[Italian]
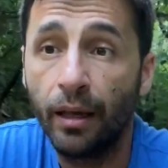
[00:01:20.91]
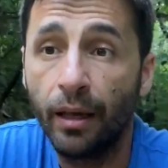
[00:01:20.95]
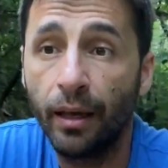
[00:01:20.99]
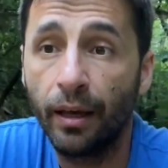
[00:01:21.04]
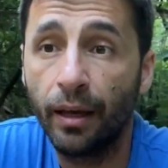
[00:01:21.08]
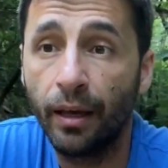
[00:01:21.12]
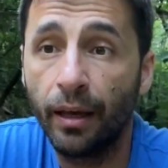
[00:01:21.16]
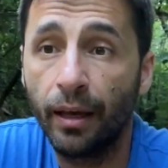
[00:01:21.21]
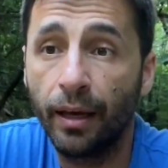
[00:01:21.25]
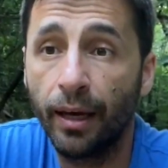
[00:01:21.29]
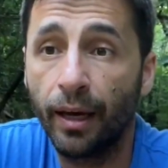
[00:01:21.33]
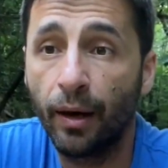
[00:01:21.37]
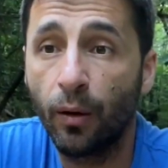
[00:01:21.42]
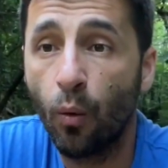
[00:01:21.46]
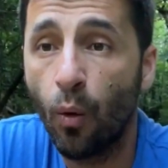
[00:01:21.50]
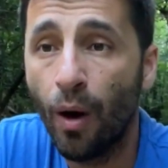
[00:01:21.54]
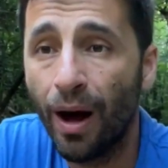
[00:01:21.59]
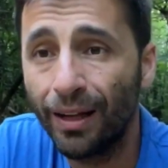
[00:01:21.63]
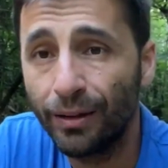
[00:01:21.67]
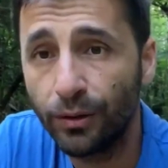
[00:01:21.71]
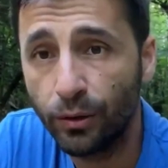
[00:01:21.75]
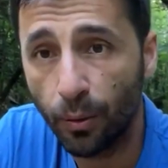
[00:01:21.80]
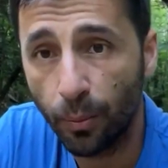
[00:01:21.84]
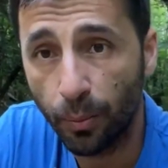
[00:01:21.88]
eh,
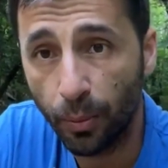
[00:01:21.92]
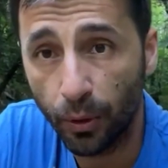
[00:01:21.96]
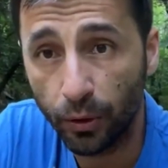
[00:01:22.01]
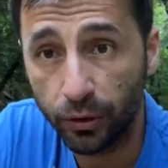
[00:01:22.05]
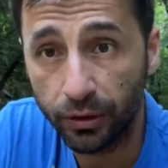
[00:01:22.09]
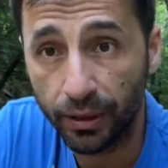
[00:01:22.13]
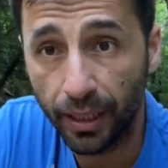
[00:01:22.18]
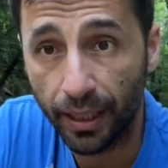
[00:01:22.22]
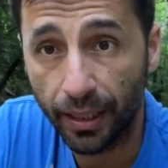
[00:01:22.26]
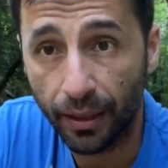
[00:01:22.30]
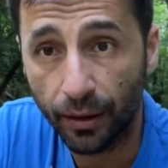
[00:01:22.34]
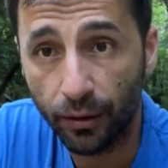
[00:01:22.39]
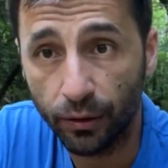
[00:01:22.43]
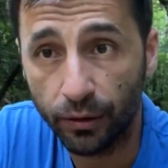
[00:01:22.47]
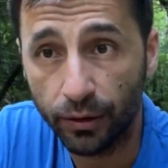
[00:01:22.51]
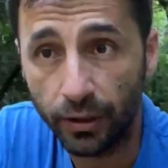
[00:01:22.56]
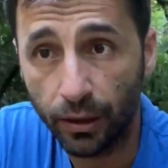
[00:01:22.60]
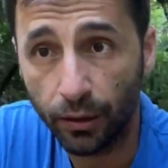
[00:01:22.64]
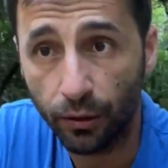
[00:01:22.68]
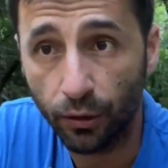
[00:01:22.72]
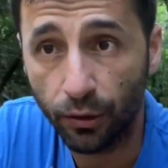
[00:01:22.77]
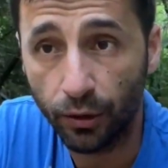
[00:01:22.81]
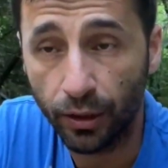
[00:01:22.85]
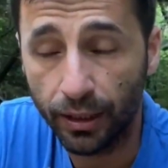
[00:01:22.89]
quanto può stare a
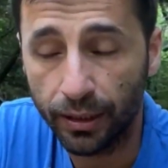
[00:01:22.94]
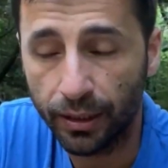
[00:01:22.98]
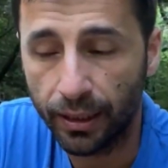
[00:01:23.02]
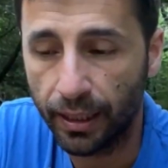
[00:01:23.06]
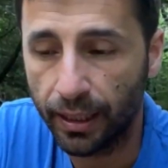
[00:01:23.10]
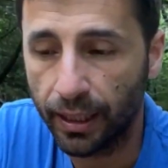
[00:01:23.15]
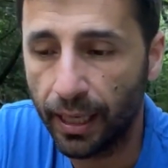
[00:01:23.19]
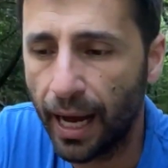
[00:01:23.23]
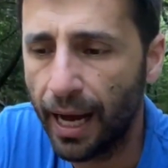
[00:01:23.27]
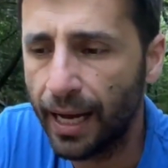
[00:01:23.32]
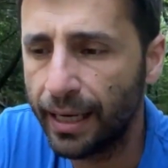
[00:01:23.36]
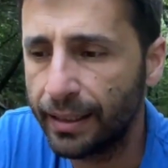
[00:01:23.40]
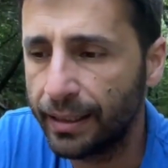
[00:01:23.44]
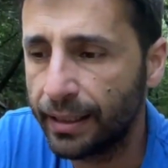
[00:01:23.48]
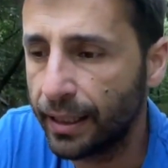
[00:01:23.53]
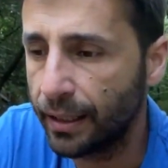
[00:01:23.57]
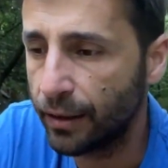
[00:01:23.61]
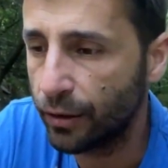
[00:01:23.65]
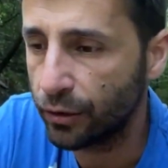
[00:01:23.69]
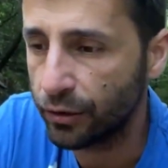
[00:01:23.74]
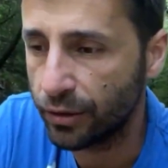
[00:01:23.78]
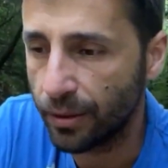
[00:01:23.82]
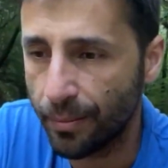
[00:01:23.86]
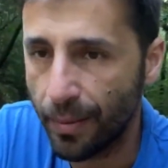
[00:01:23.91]
contatto con altri cani, che
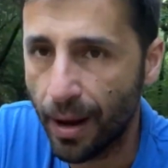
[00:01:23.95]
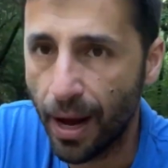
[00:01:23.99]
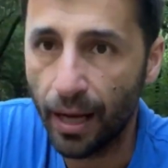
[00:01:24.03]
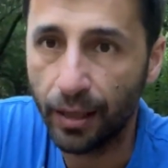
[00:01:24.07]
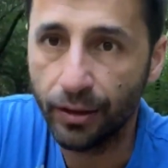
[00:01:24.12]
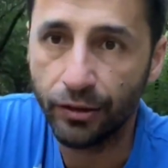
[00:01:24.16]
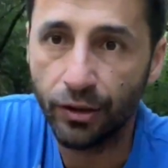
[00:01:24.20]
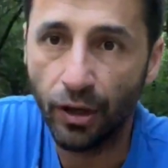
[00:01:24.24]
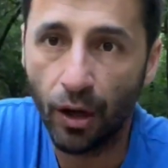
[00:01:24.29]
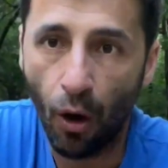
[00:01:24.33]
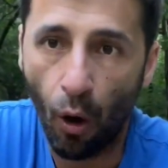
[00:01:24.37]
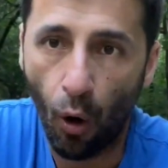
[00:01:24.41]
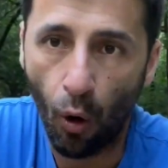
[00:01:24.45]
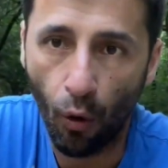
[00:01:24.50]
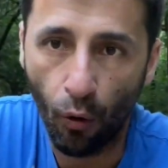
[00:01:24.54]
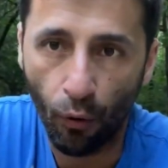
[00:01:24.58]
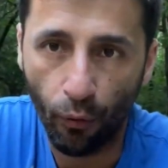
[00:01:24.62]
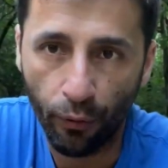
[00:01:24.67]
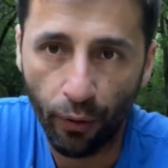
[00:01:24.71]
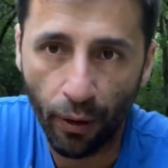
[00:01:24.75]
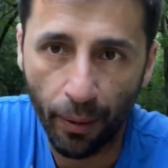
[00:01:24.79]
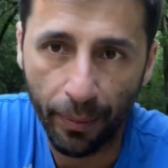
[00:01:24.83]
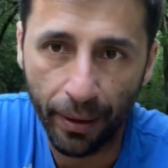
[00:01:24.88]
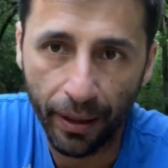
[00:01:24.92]
cosa mangia,
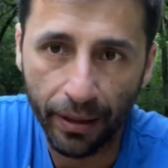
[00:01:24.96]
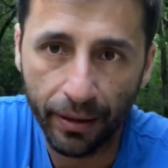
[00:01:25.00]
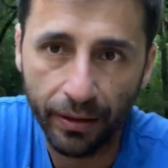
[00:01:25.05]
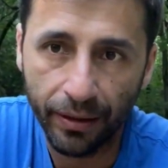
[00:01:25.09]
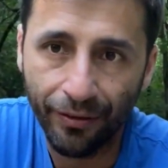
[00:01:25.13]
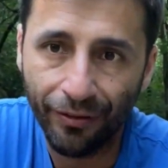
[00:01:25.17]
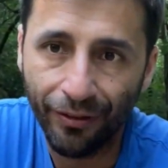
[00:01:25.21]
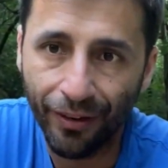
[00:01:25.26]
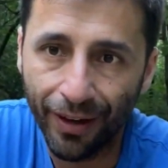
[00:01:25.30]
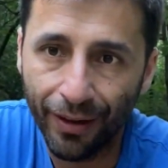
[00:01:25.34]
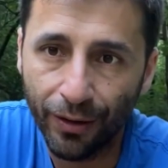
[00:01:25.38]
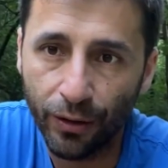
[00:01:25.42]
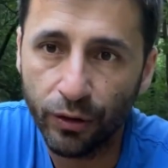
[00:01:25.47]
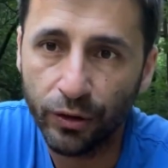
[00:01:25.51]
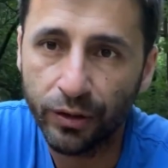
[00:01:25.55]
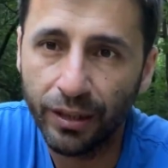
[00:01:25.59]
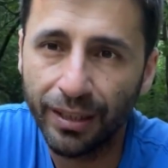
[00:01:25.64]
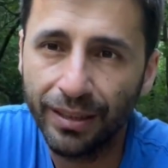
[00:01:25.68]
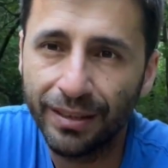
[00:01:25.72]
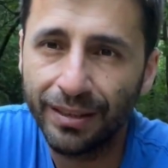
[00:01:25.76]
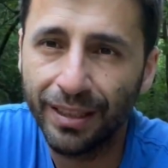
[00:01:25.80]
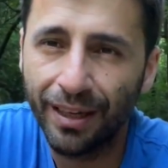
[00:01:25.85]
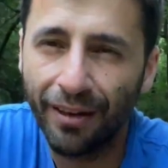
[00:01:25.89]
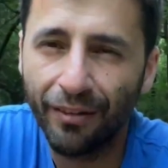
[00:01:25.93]
ovviamente fallo
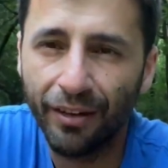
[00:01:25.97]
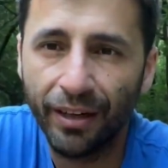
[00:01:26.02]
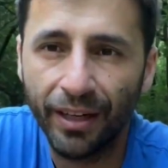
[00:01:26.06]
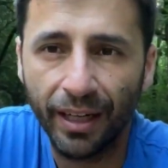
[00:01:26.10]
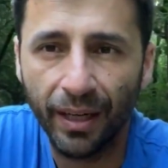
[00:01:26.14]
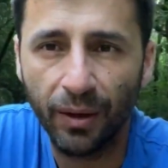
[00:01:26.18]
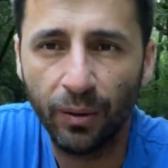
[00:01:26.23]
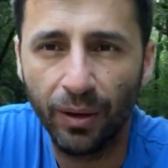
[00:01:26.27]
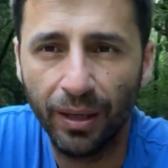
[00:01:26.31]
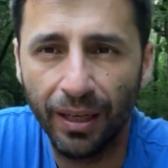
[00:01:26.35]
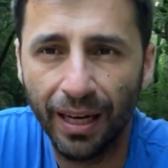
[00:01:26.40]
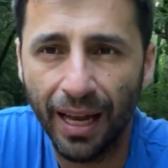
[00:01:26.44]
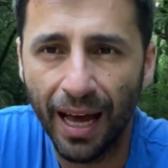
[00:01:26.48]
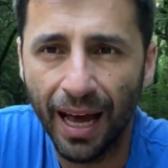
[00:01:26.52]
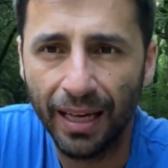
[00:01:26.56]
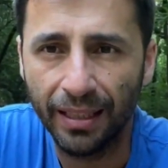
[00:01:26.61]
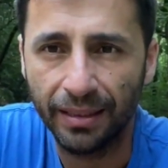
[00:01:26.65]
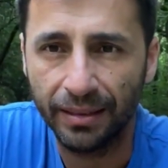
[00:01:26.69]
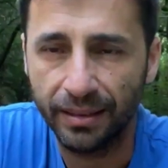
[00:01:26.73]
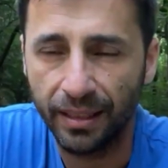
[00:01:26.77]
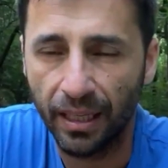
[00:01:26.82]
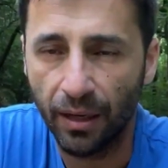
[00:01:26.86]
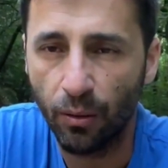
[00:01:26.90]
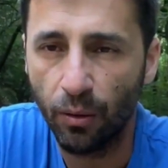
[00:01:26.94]
senza avere
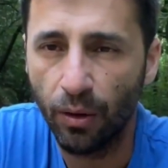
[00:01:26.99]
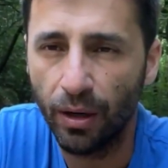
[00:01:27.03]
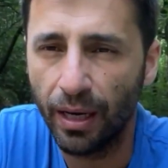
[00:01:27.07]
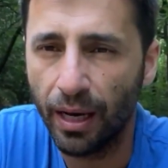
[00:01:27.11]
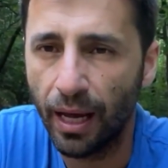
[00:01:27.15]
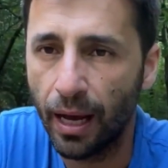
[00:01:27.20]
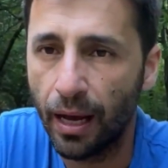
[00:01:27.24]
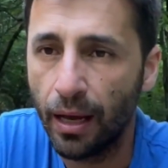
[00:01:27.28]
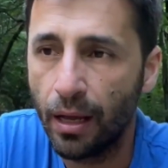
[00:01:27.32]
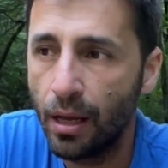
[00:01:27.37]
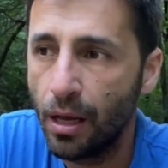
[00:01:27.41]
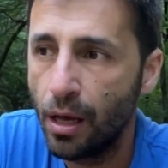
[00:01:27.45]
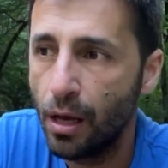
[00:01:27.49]
quell'ansia, quella,